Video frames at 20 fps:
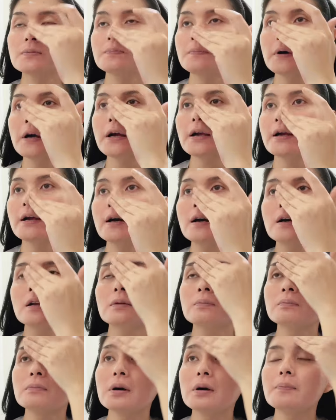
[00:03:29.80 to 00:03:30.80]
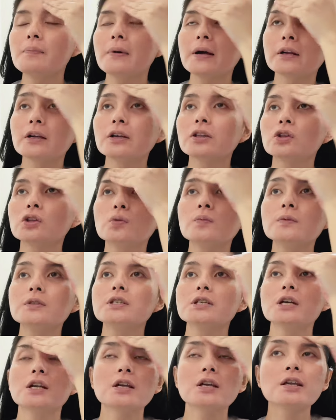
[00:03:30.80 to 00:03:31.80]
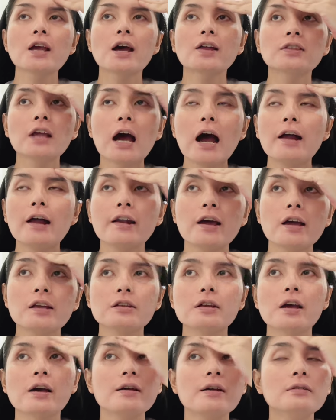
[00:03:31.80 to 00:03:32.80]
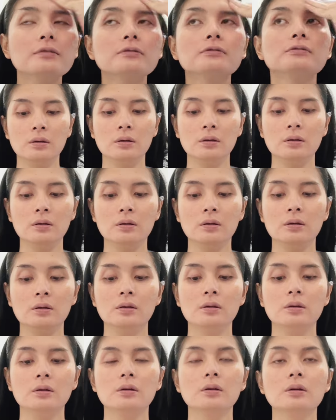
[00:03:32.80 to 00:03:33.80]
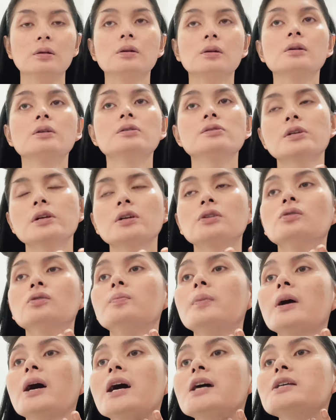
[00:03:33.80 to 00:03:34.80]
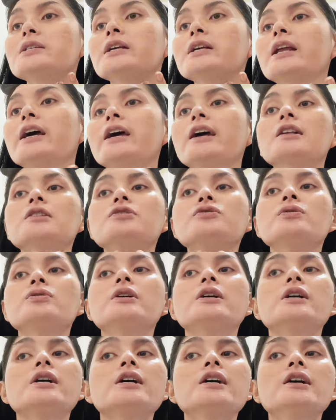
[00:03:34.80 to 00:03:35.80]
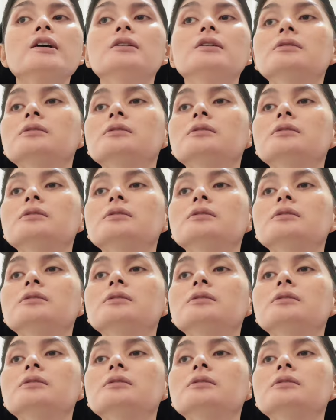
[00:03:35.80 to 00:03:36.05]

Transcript: supaya kelembapan itu menjadi nyata adanya. Jangan lupa kasih leher juga.